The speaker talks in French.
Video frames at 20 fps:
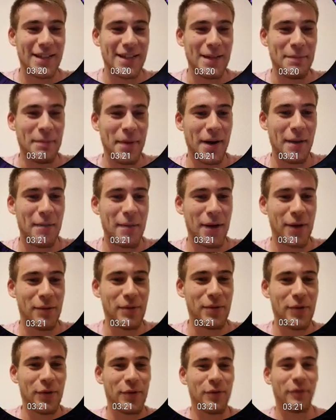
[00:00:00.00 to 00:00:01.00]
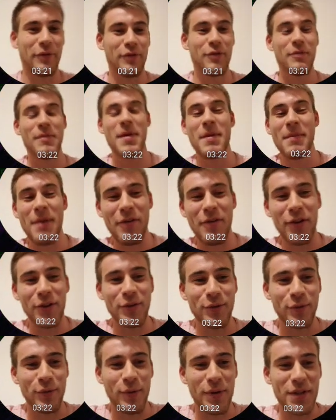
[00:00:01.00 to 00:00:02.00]
c'est pas la Black Widow qu'on veut, même la
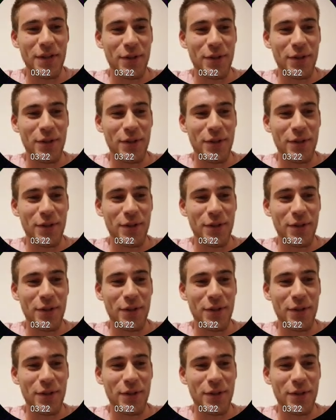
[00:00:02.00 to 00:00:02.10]
version 3